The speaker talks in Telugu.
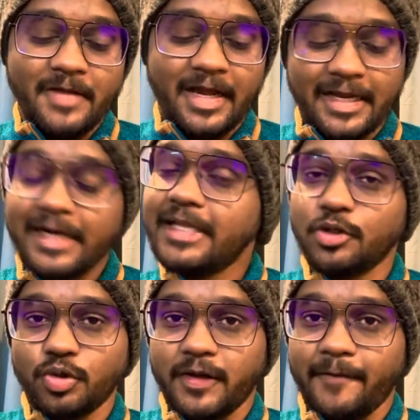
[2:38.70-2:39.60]
అలానే ఇది
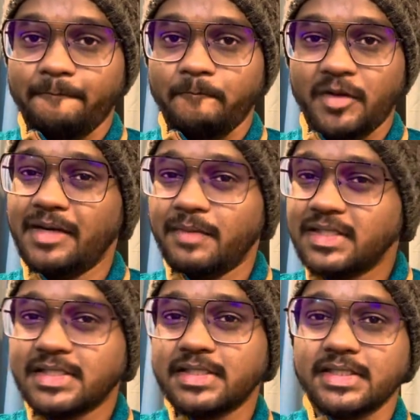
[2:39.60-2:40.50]
కూడా టెన్
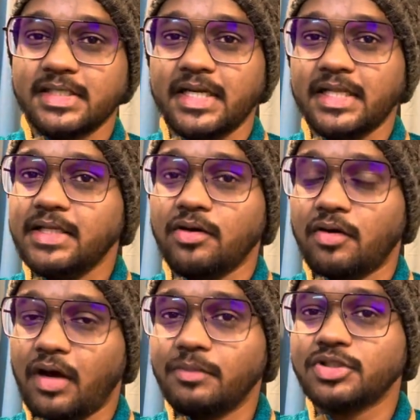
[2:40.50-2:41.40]
మంత్స్ అనేది ఒక
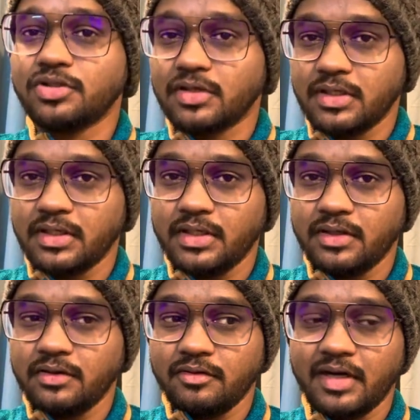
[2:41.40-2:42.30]
ఆల్మోస్ట్ ఒక
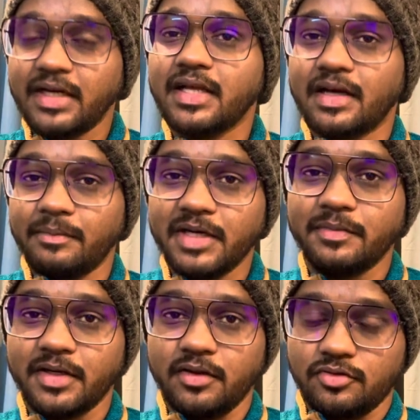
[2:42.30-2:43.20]
వన్ ఇయర్
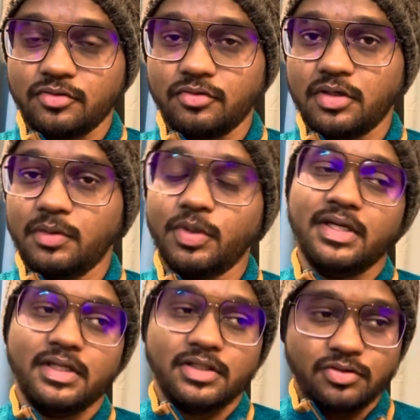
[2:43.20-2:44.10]
కమిట్మెంట్ తీసుకుంటున్నాం
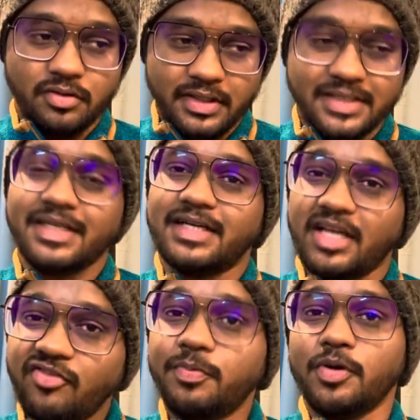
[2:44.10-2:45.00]
సో ఇట్స్ అ
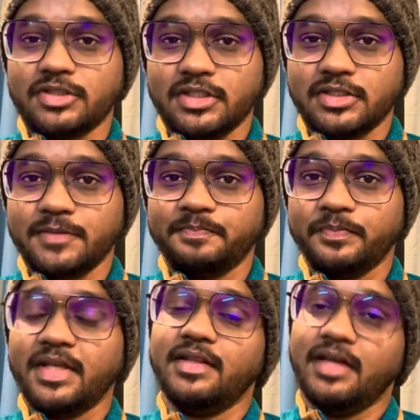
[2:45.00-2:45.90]
టఫ్ ప్రాసెస్
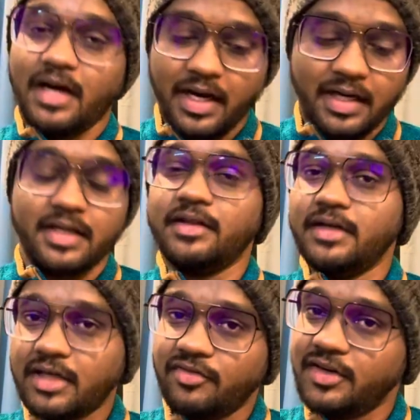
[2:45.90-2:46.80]
ఇది హార్డ్ ఇది
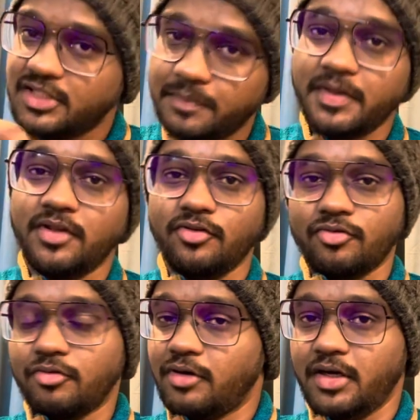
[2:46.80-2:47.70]
టఫ్ అని చెప్పే
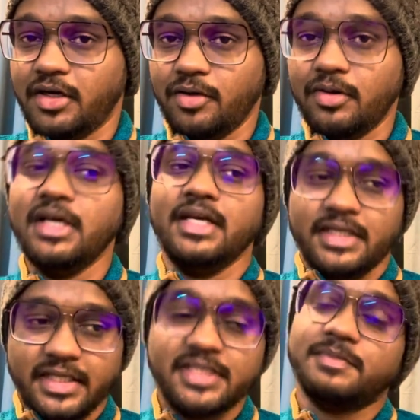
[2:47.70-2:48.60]
తీసుకుంటున్నాం మేము
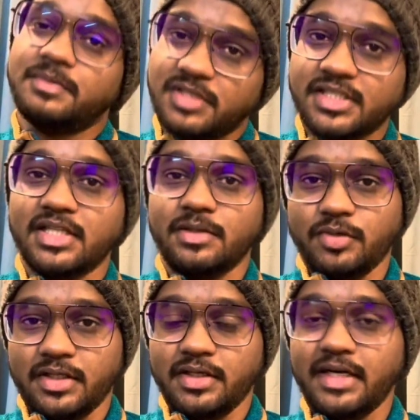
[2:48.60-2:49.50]
ఎస్ మేము చేస్తాము
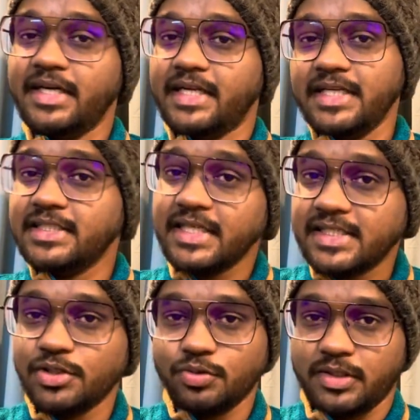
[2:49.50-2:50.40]
అది అంటే టీచింగ్
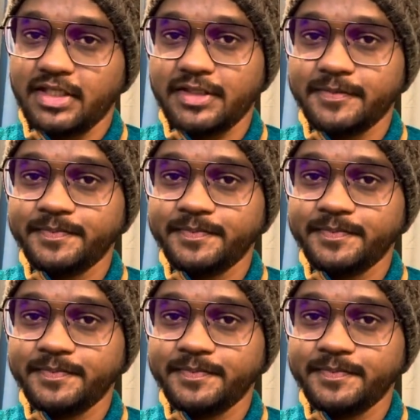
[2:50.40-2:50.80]
ఈజీ ఉంటుంది